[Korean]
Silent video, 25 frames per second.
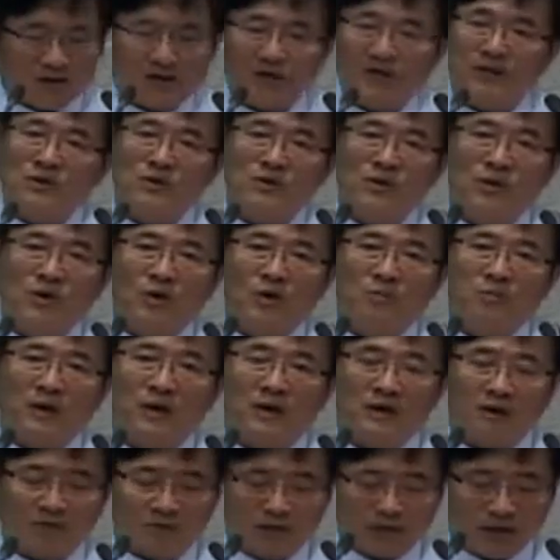행동,
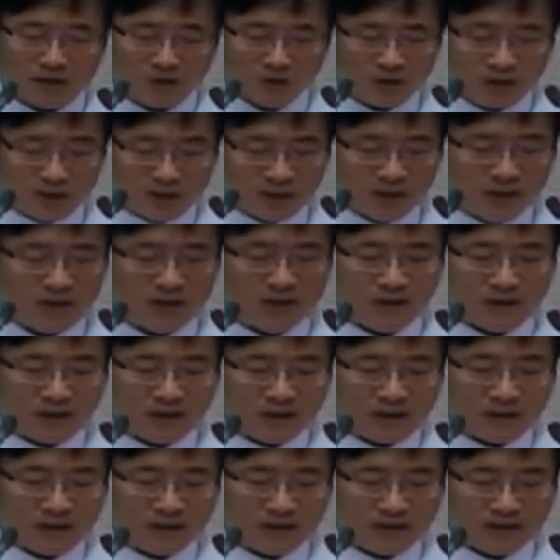말과 행동이
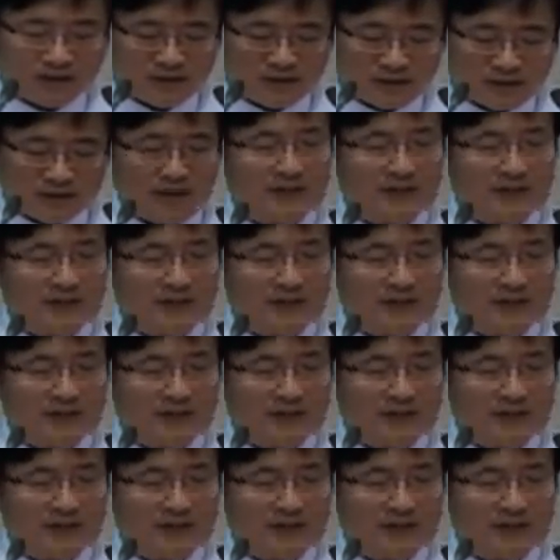항상